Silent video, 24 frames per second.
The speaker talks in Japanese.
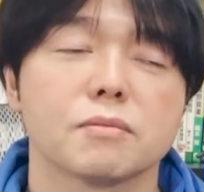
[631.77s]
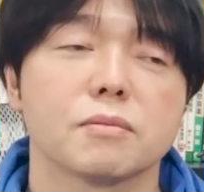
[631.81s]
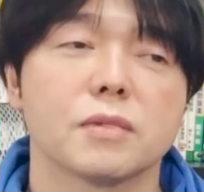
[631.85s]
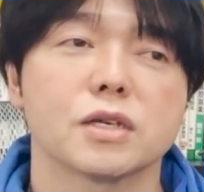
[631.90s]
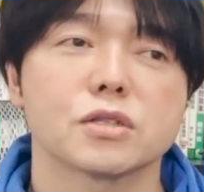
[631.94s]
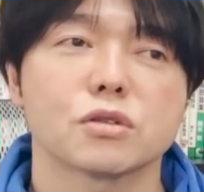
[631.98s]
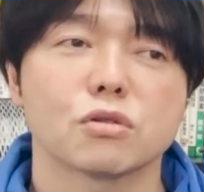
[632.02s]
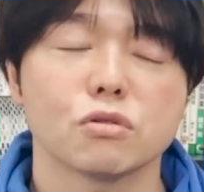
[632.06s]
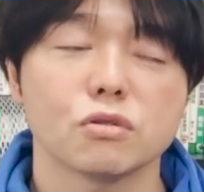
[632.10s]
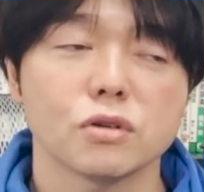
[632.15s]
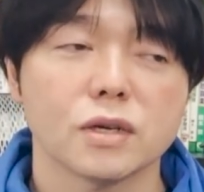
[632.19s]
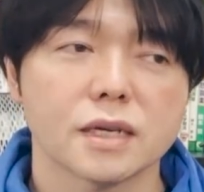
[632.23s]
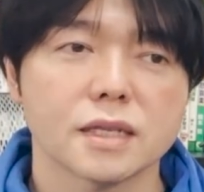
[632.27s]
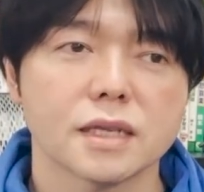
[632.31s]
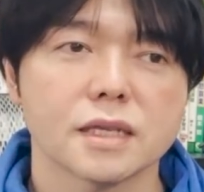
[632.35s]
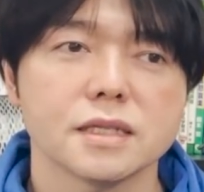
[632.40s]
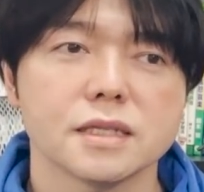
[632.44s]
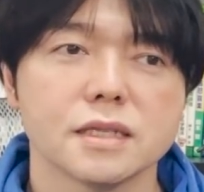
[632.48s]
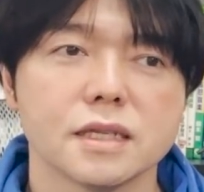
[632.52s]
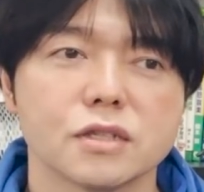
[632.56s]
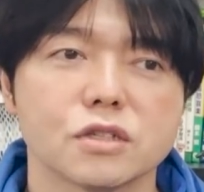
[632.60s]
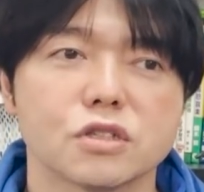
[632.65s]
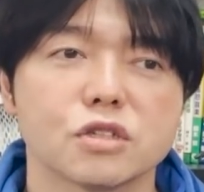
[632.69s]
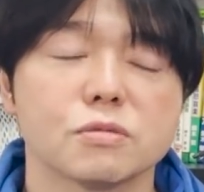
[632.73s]
まあそういう
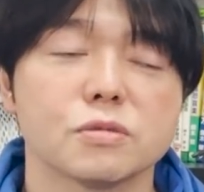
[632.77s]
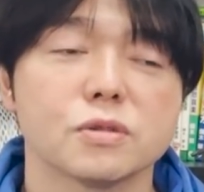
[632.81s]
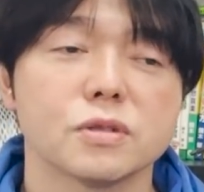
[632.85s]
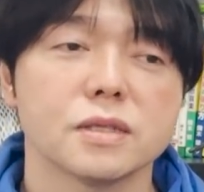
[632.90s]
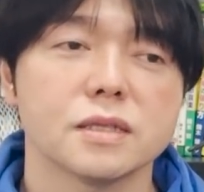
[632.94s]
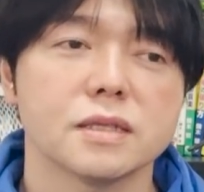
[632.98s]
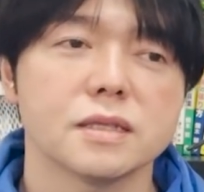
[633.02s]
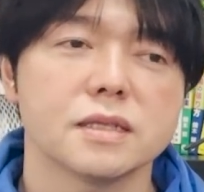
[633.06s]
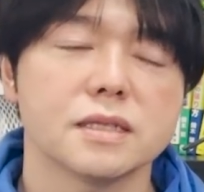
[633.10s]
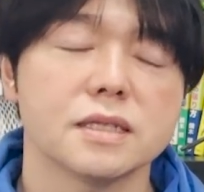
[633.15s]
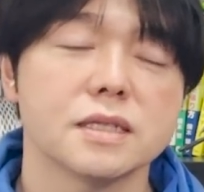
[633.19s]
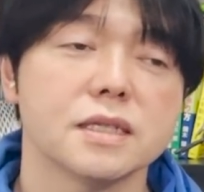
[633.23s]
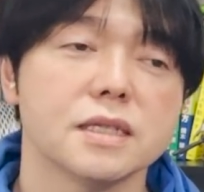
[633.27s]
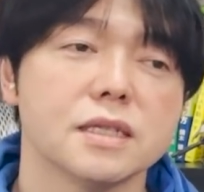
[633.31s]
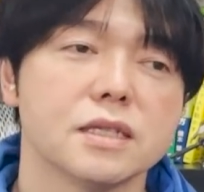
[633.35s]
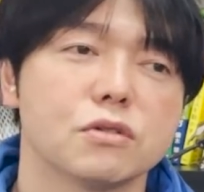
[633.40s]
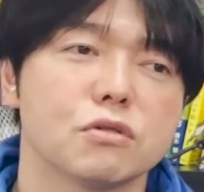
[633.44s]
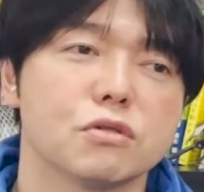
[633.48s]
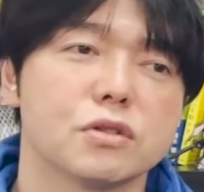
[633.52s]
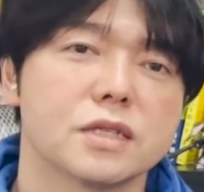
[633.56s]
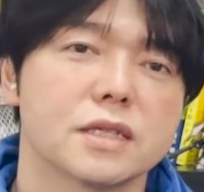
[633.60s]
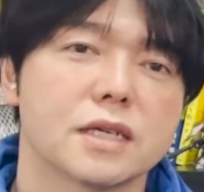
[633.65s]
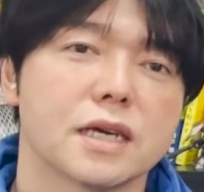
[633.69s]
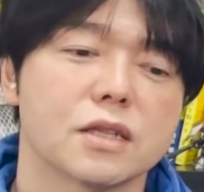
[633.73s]
形で自分自身
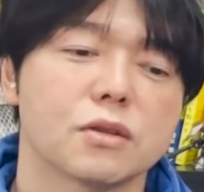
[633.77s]
で打ち